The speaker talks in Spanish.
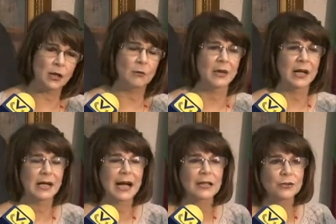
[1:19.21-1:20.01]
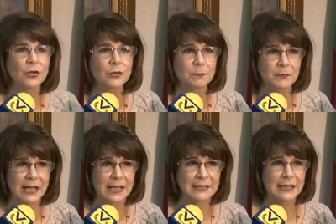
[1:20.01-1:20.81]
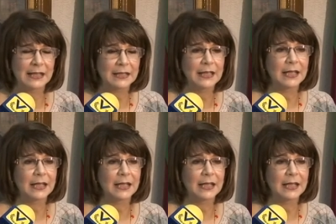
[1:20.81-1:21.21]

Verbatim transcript: como es el caso de la cesta